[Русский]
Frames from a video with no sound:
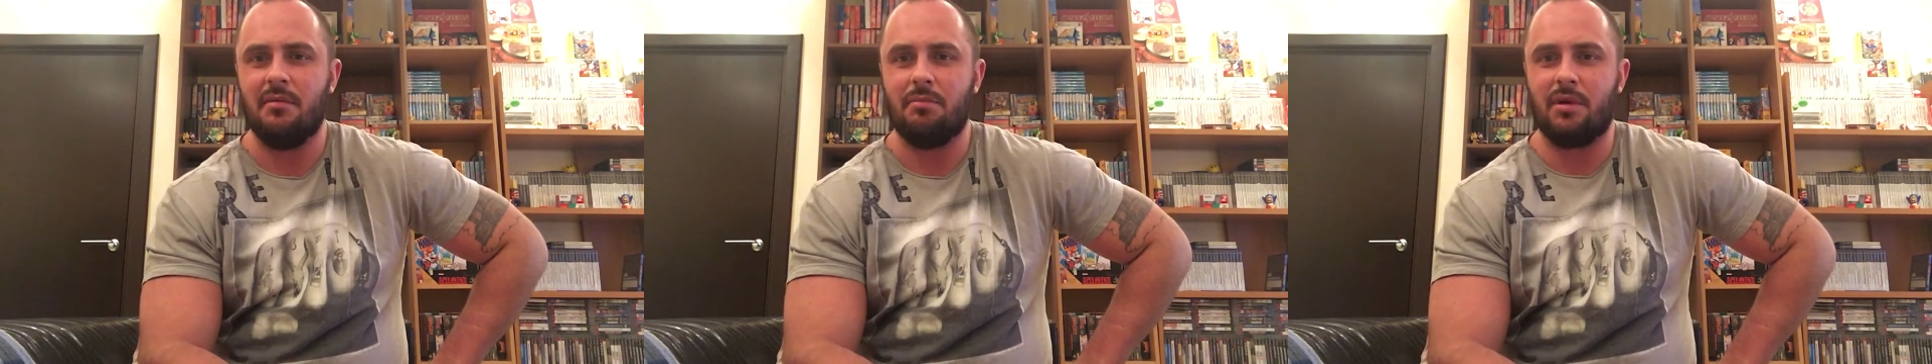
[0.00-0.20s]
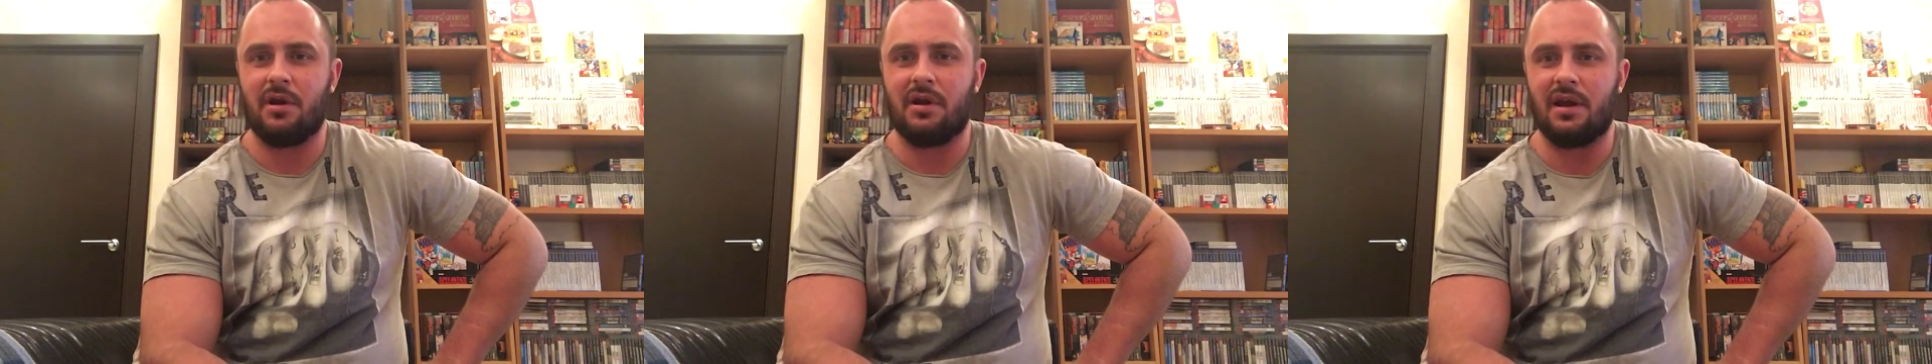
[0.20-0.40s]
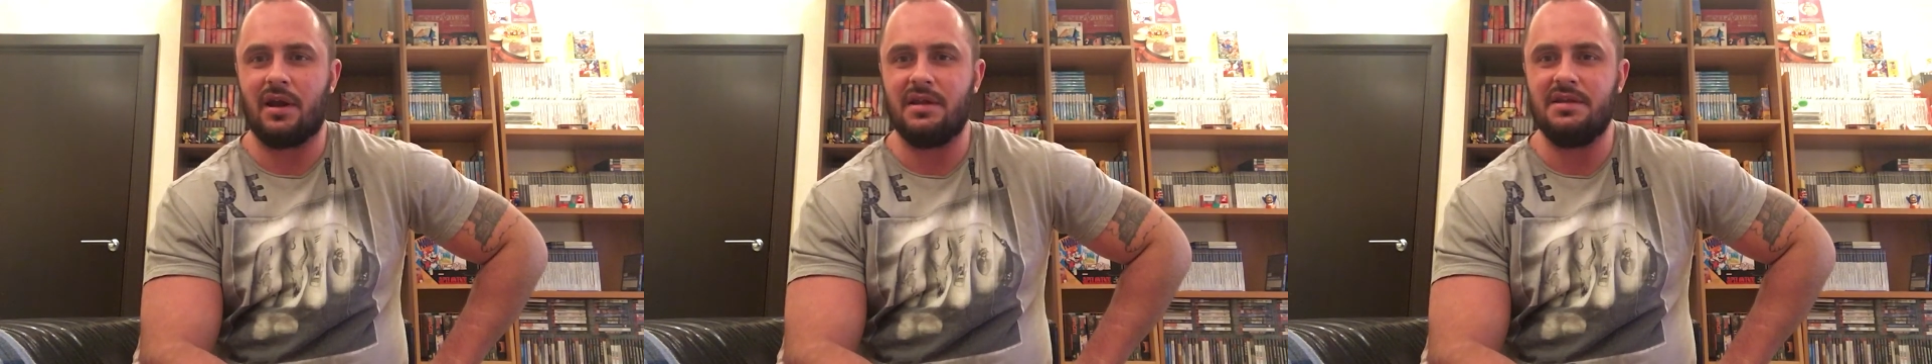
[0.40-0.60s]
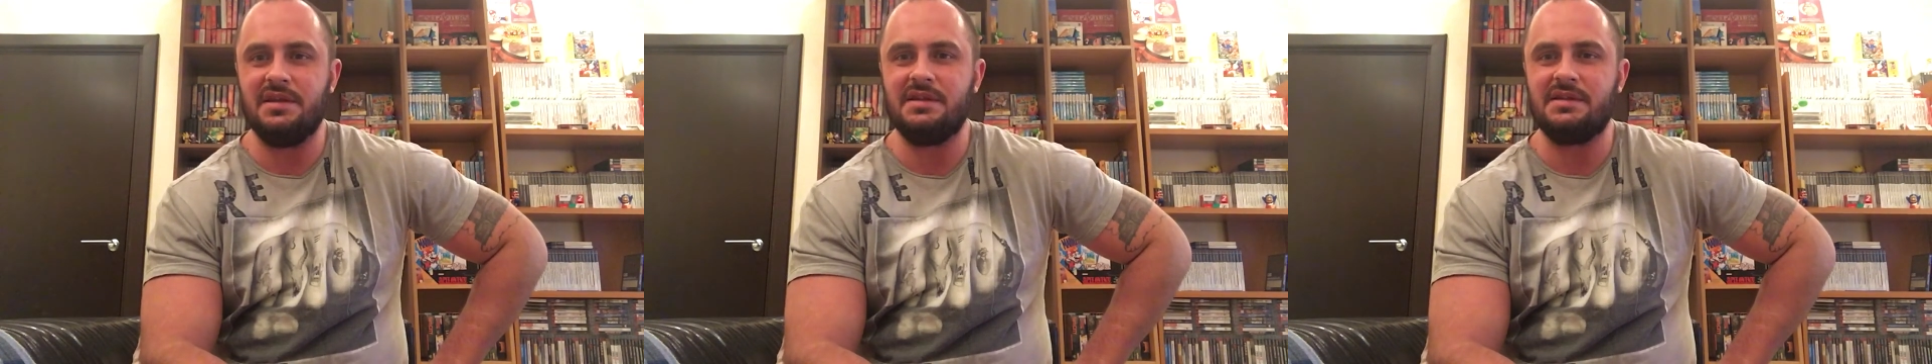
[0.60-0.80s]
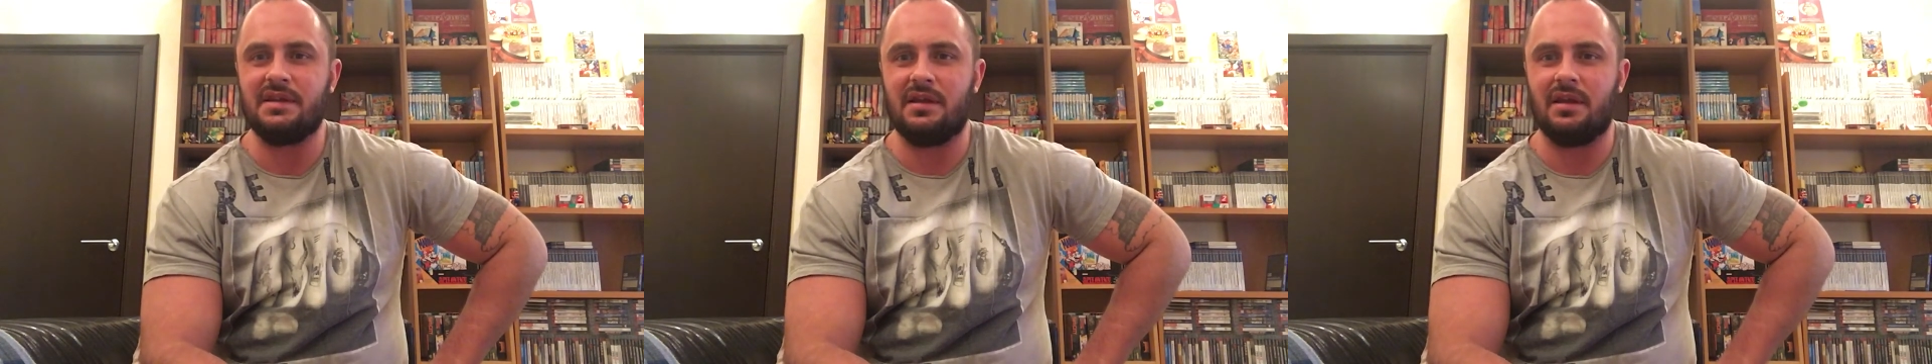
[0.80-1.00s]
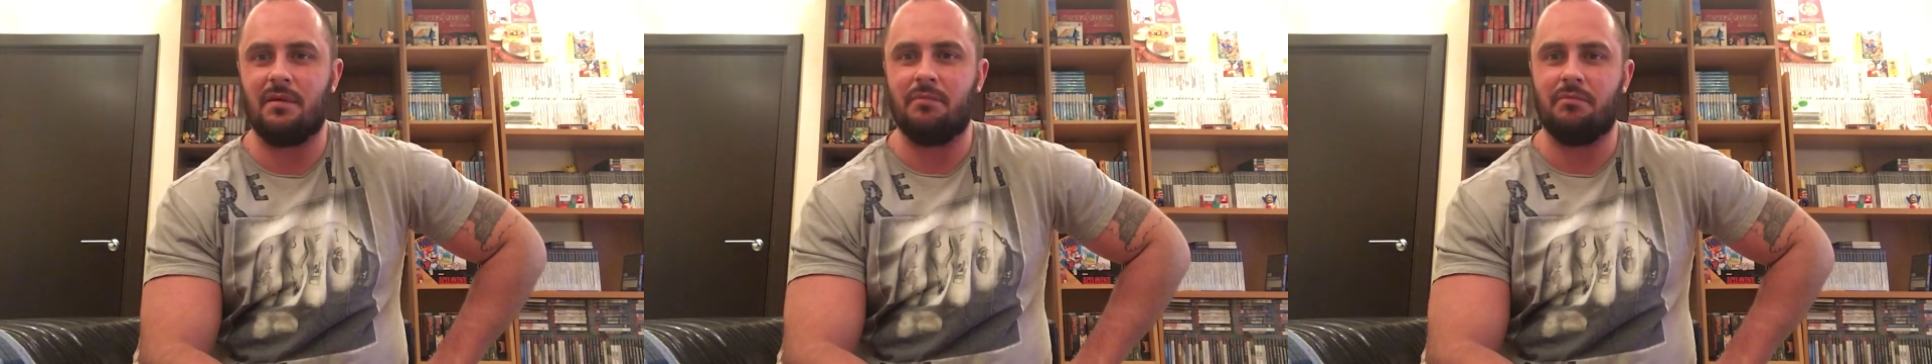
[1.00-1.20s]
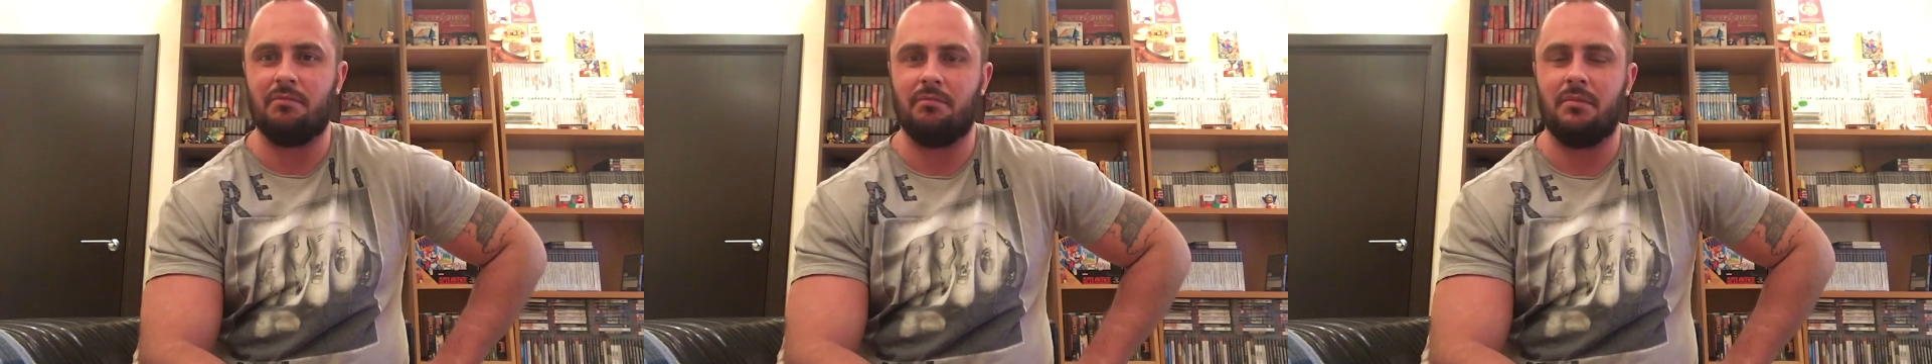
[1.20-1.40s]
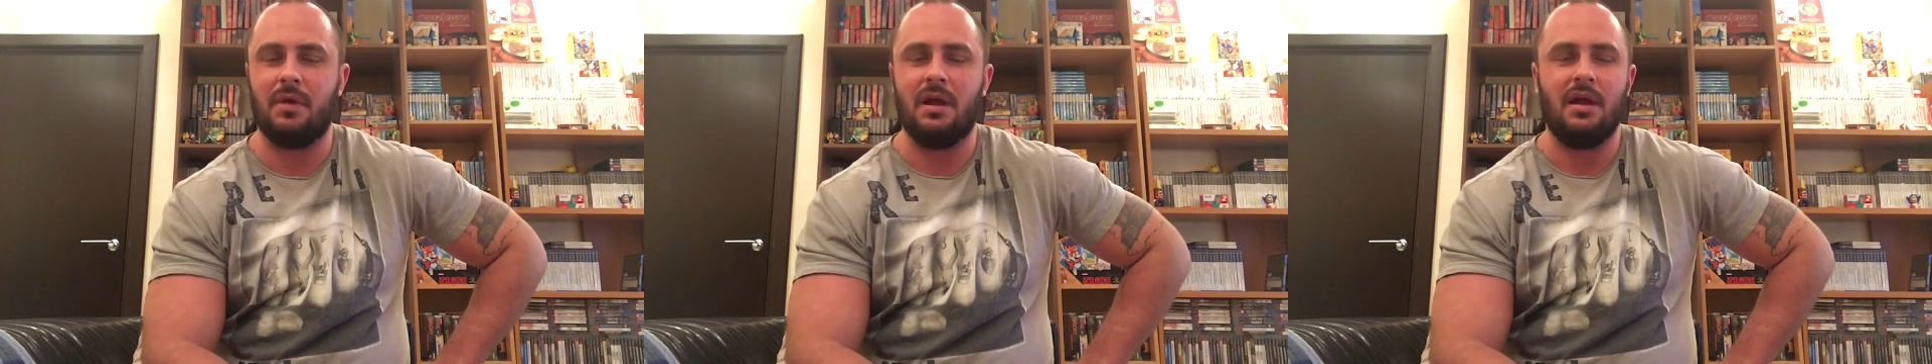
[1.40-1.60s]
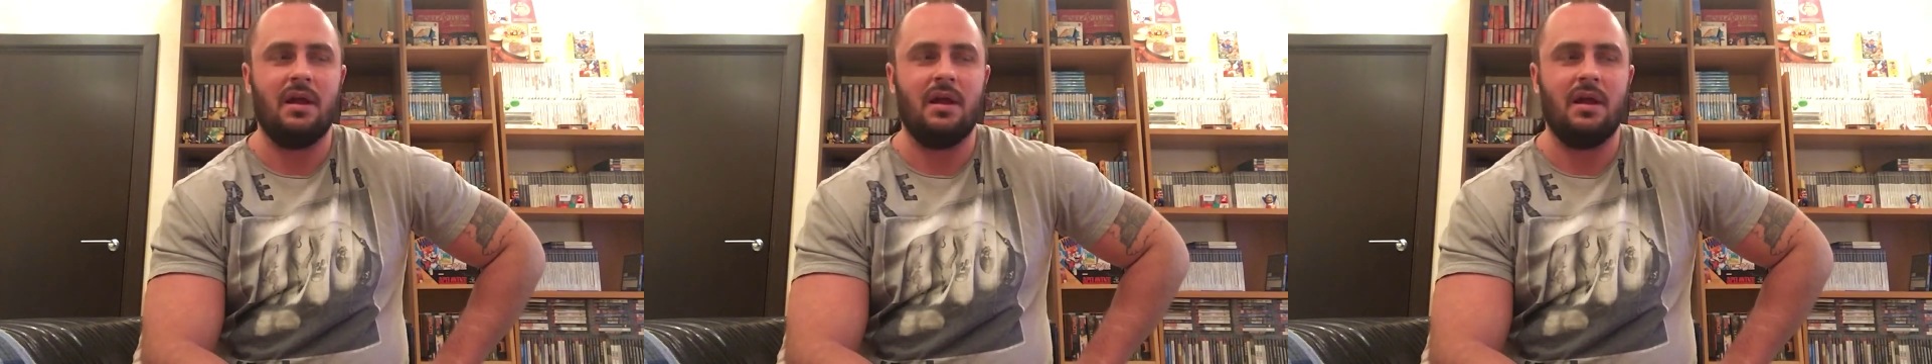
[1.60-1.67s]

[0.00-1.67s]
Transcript: про каратиста там.